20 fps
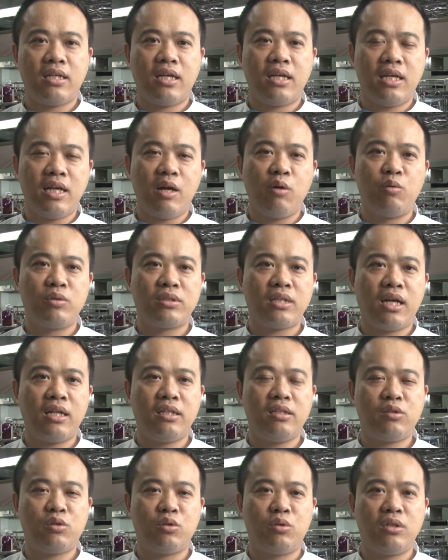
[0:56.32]
在营养午
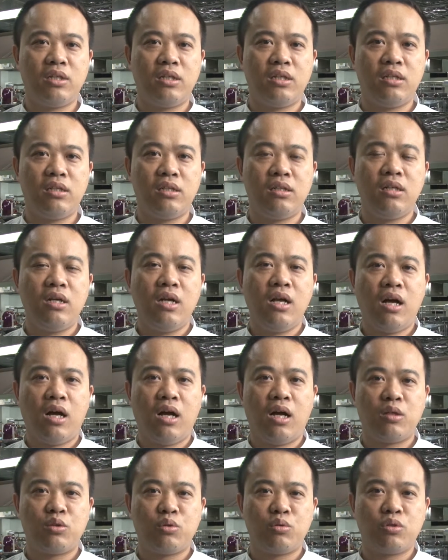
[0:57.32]
餐除了
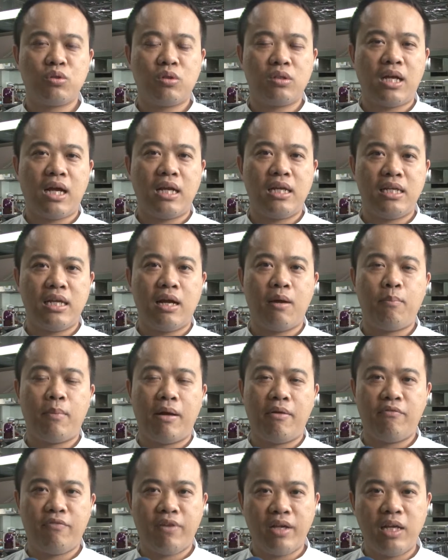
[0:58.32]
啊注重它营养
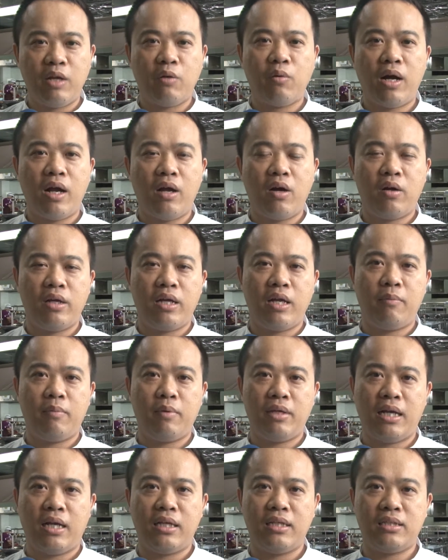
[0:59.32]
满分以外，哈，也
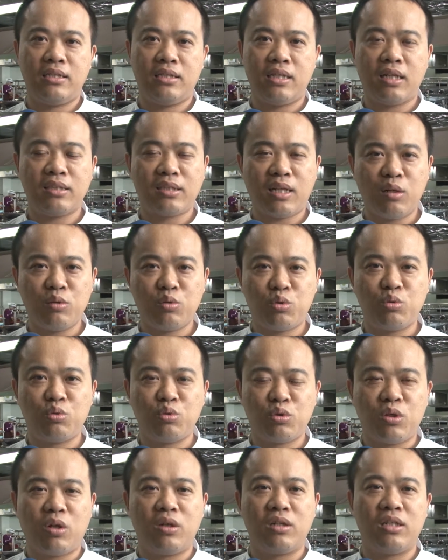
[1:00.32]
也相当
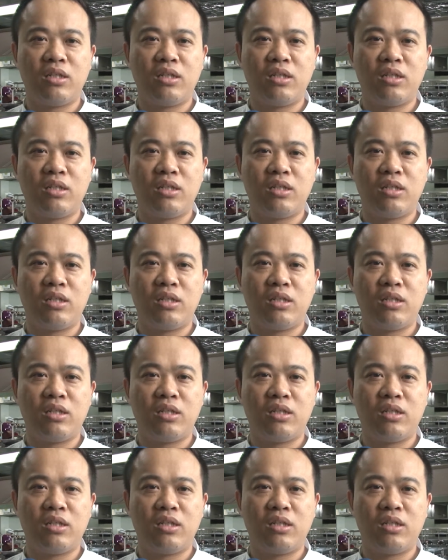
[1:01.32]
注重